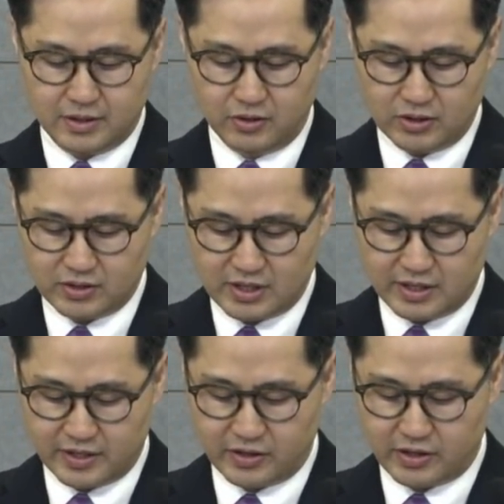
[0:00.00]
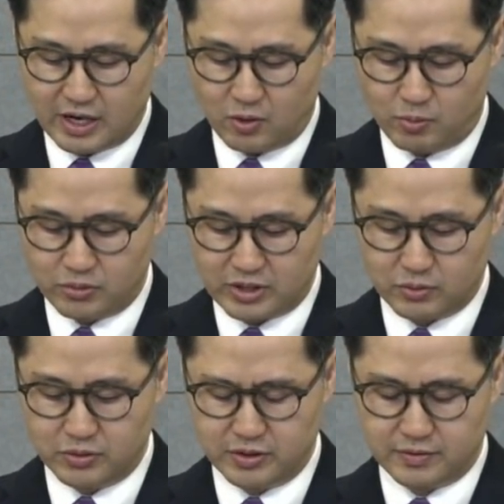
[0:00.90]
이런 상황에 대해 야고보
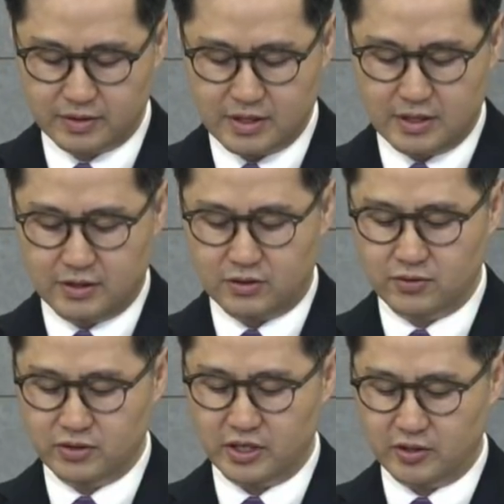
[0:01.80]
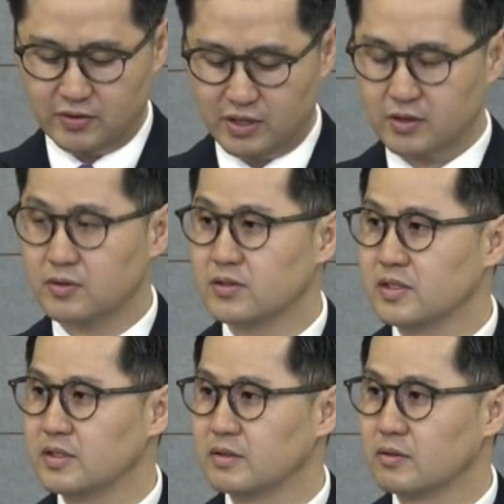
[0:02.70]
사도는 선생이 된다는
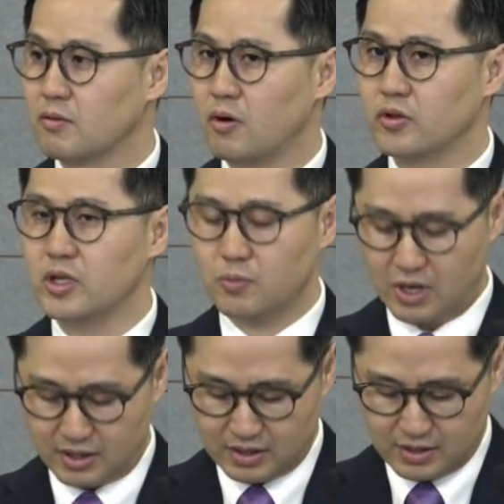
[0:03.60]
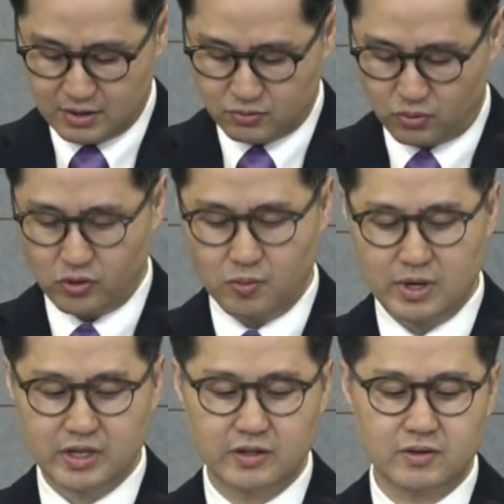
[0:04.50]
것은 권위와
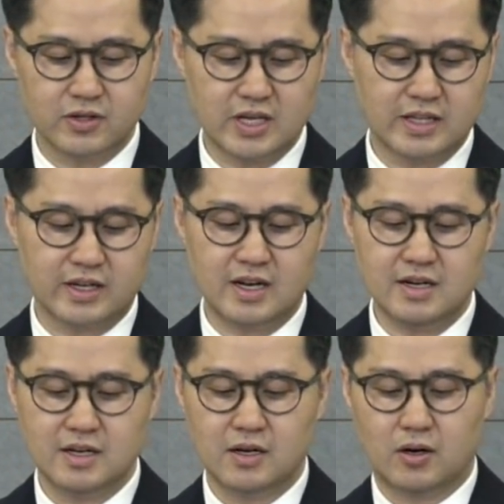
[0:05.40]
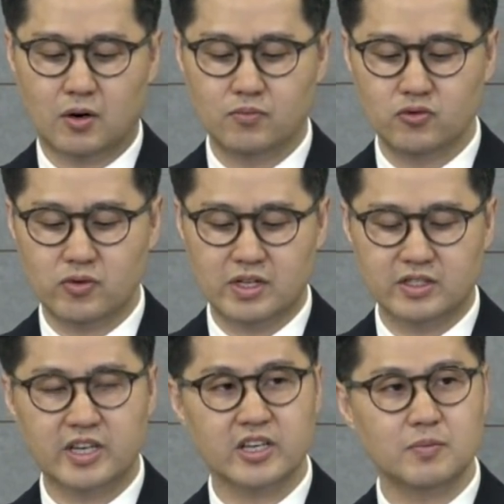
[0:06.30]
존경만 있는 것이 아니라
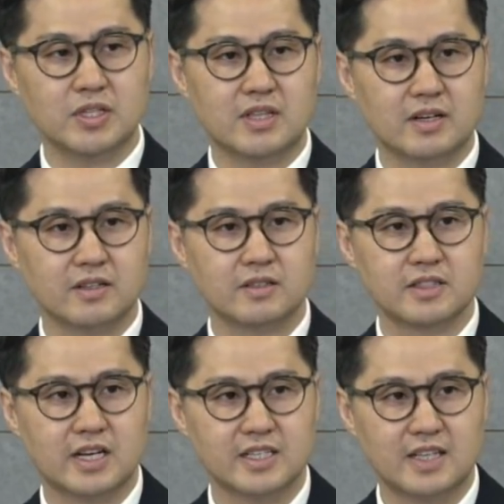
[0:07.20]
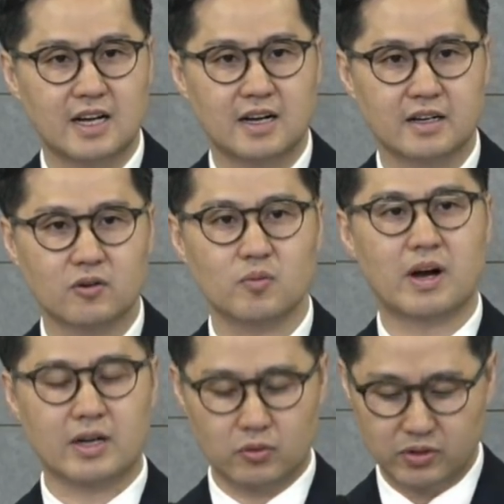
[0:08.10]
엄중한 책임이 따르는 자리다라고
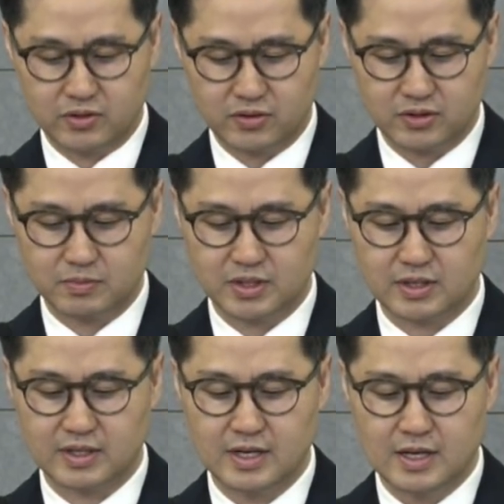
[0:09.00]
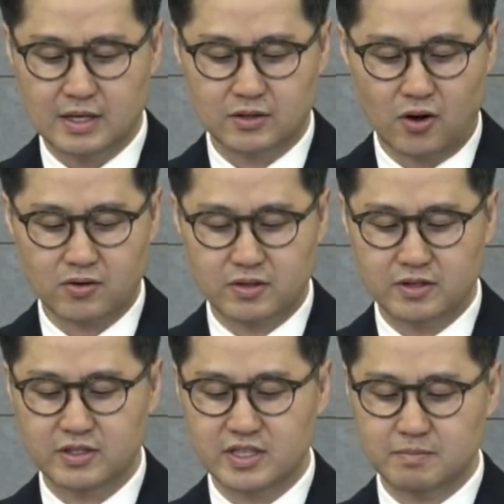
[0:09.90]
말하고 있는 것입니다. 더
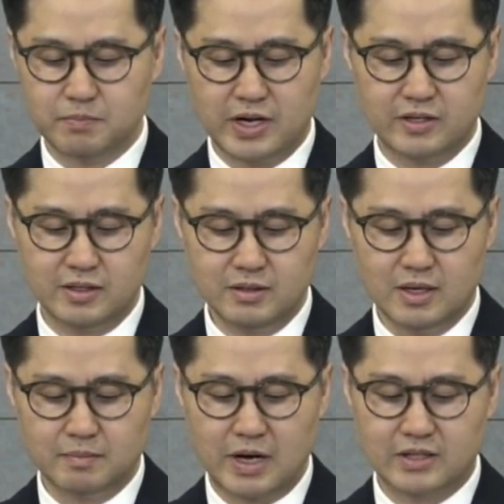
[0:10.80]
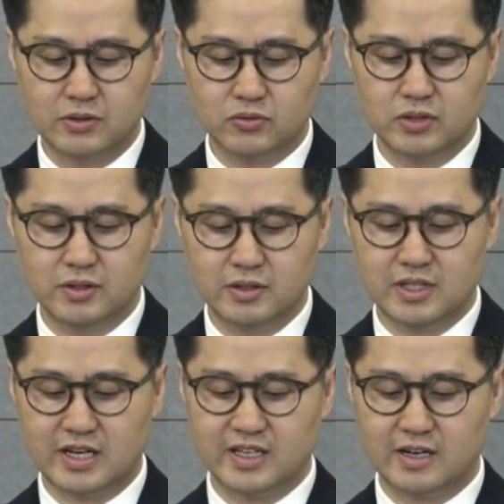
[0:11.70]
큰 심판을 받을 수 있는
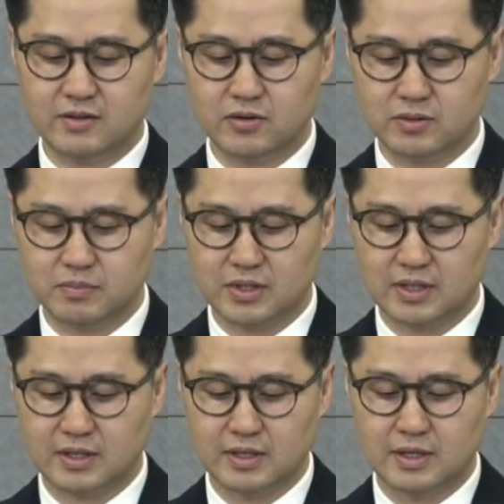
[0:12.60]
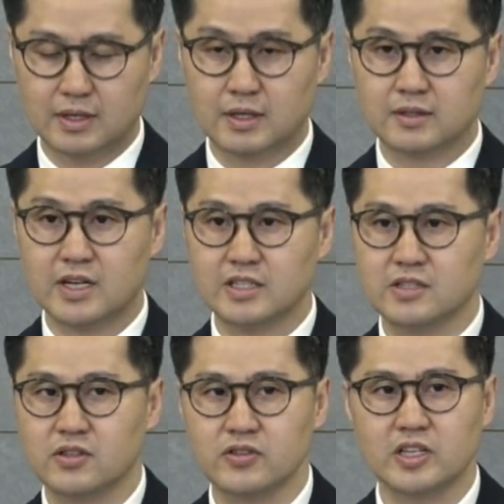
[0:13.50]
자리라는 것입니다.
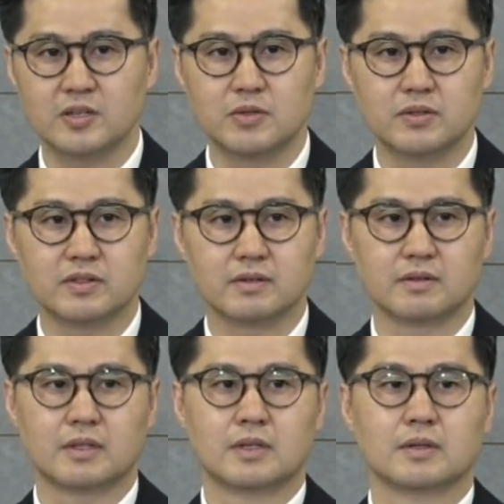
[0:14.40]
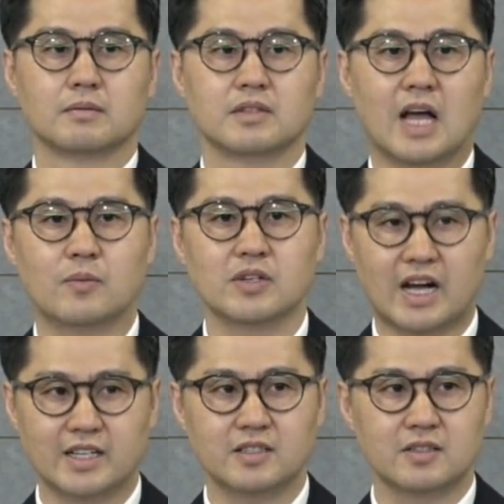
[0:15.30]
사실 선생님은 남을
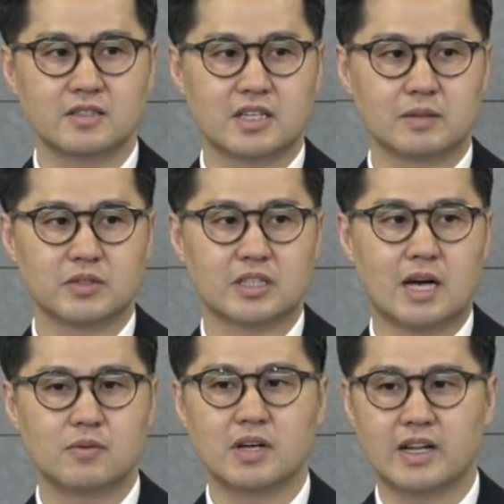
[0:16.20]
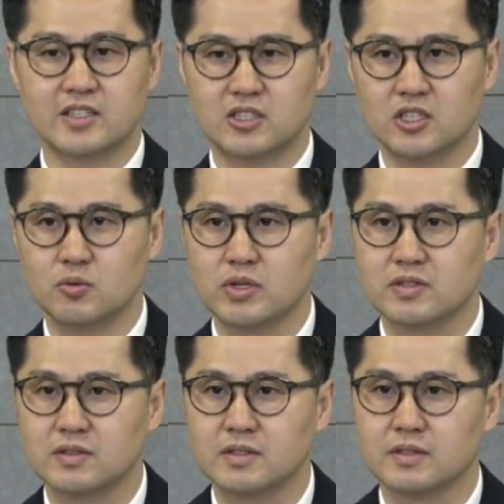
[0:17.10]
가르치는 자리입니다. 남을 가르치기
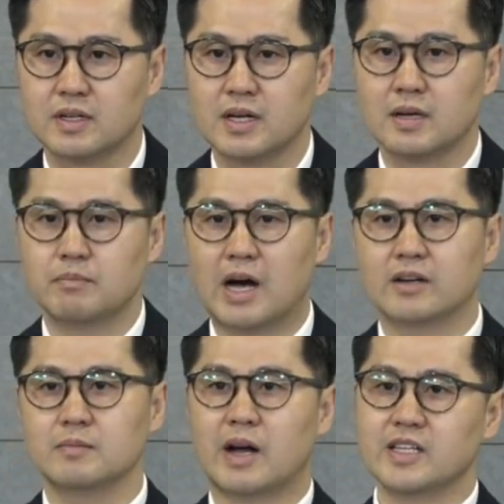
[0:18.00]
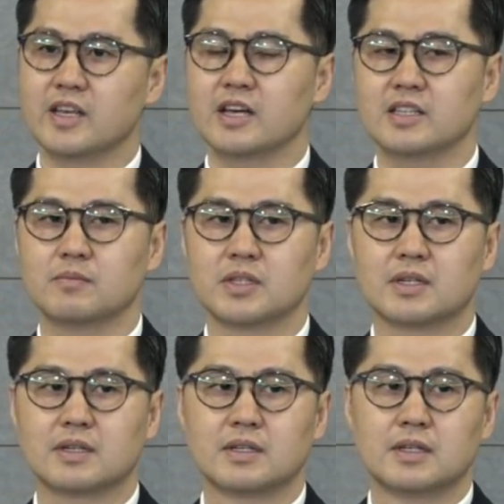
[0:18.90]
위해서는 말을 많이 해야
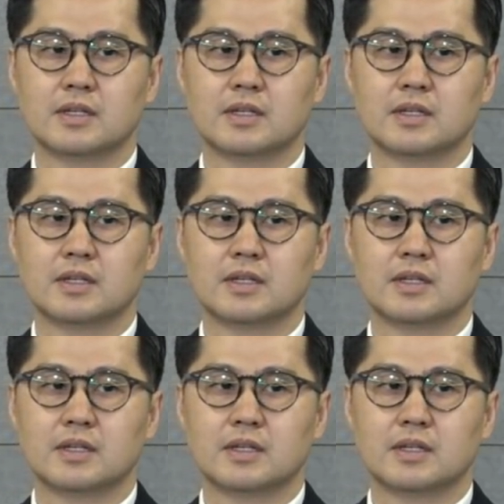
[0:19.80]
됩니다.